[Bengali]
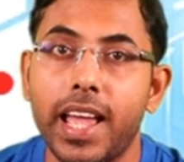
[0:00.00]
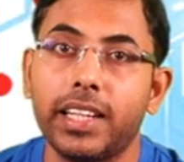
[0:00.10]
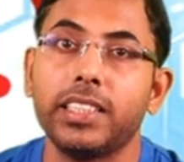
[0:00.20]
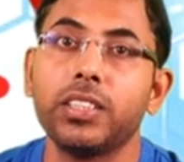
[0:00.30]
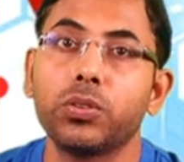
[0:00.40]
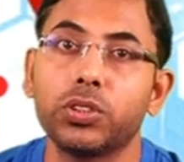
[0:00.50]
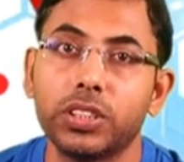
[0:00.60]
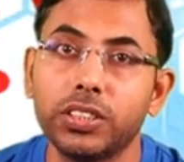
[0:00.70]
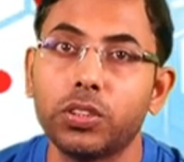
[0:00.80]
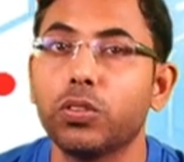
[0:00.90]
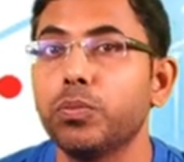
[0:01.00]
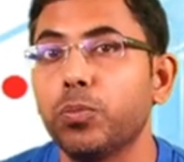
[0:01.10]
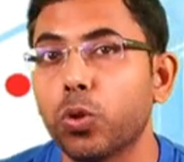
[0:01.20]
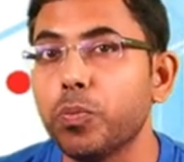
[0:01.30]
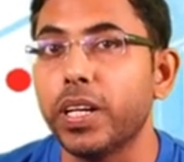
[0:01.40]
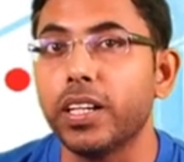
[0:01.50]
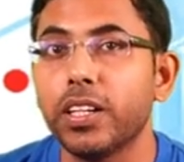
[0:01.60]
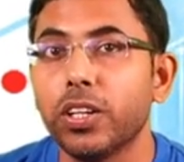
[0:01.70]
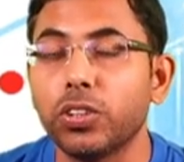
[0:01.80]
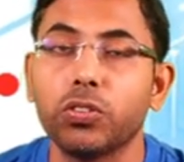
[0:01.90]
একটা কোশ্চেন যখন পড়বে
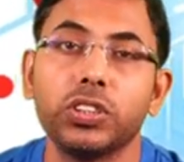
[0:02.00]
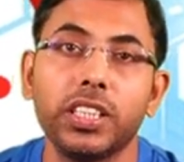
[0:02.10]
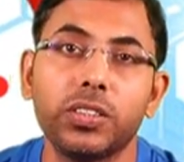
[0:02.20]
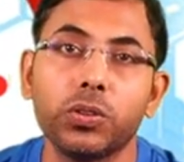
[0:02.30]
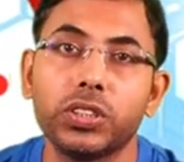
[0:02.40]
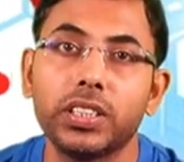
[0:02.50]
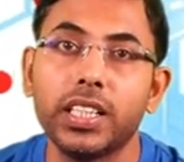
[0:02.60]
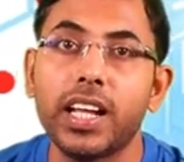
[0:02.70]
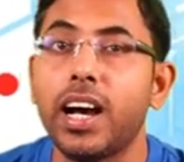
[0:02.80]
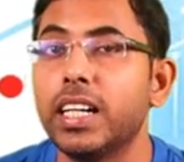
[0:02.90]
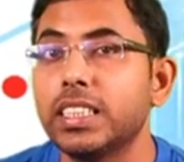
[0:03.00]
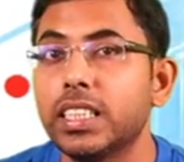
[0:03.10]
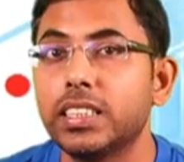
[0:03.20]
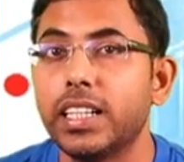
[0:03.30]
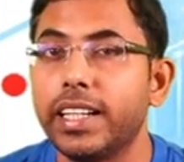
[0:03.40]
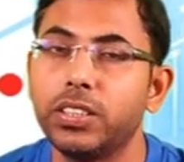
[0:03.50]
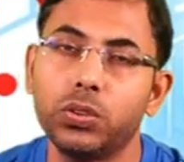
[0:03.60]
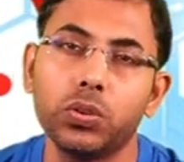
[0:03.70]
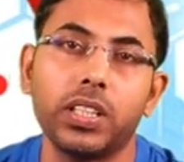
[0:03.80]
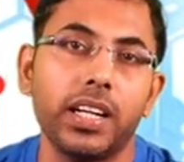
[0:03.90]
তখন সেই কোশ্চেনের আনসারটার
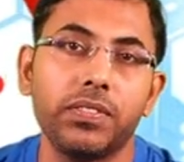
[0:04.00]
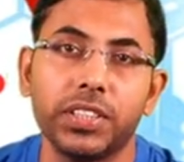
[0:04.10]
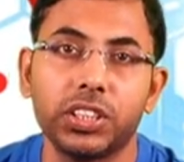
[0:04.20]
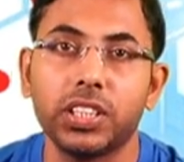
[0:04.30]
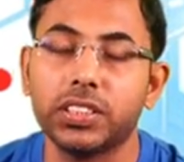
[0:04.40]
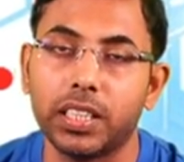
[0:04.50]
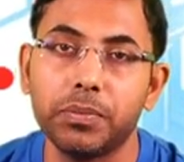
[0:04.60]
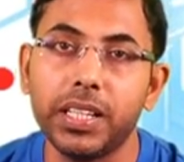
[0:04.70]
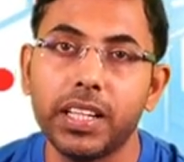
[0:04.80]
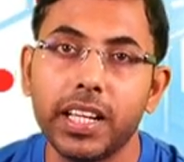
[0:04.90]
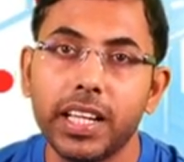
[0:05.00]
একটু ক্লারিফিকেশন জানবে